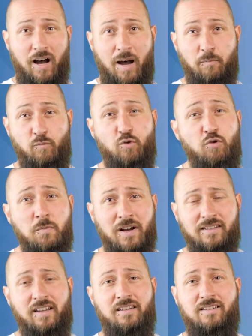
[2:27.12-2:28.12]
haben über
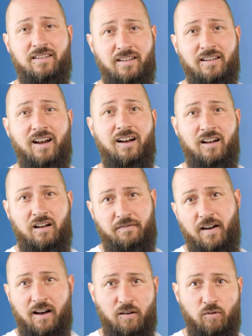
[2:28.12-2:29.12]
16 Jahre
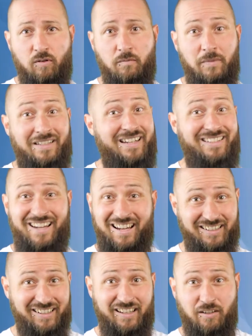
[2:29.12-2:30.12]
Erfahrung mit der
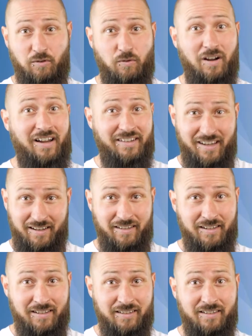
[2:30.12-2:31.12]
Datenrettung an
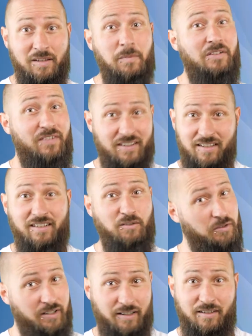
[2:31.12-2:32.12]
Handys, die mit Wasser in
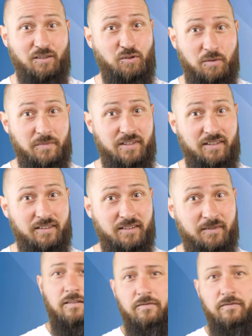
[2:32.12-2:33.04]
Kontakt gekommen sind.